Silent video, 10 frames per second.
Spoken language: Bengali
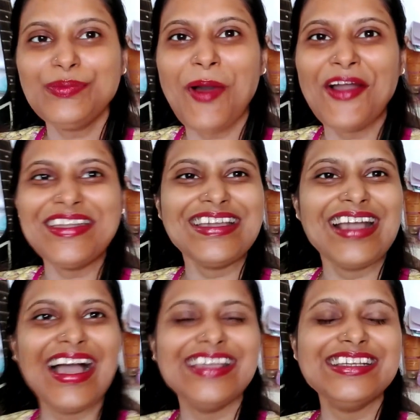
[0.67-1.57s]
গুড
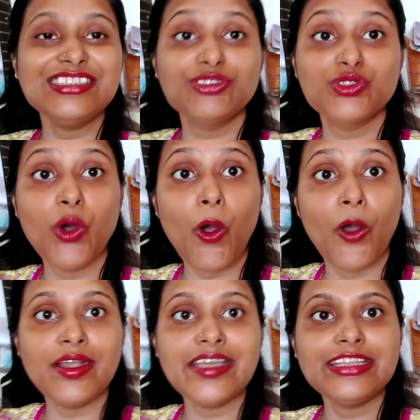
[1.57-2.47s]
মর্নিং গাইস সো
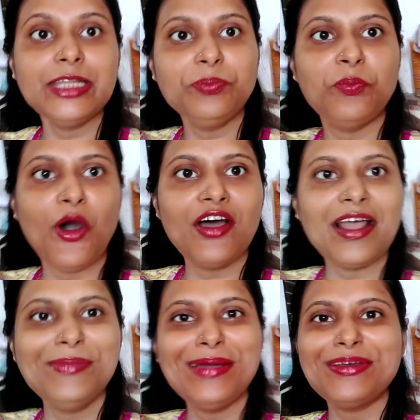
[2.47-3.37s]
অনেকদিন
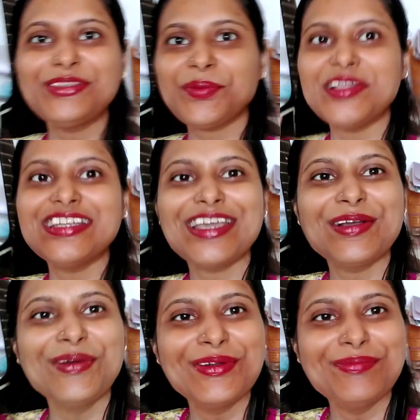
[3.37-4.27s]
পর আমি আবার
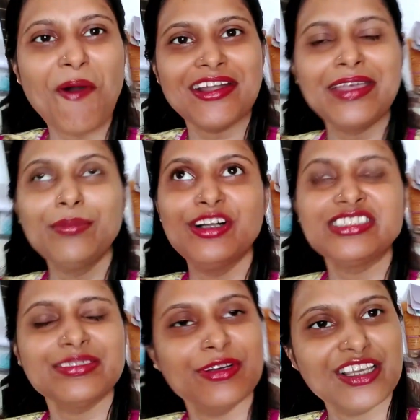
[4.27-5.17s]
তোমাদেরকে গুড মর্নিং
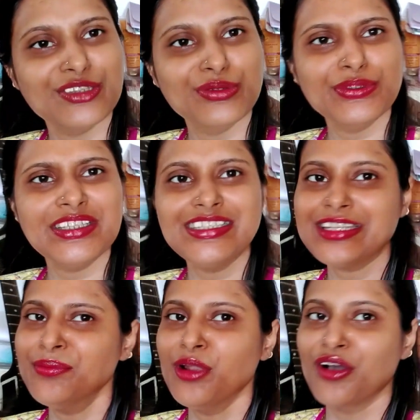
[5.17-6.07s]
বলছি মনে হয় দু
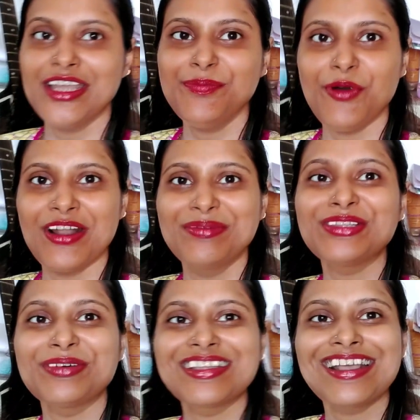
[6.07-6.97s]
তিনটে ব্লগের পর
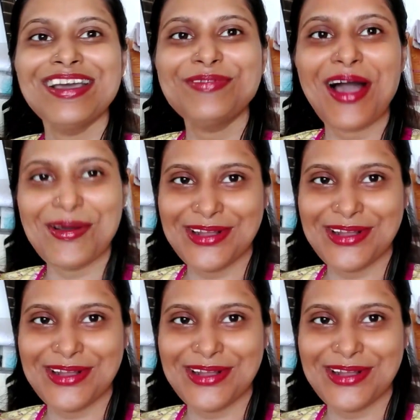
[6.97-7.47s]
আমি তোমাদেরকে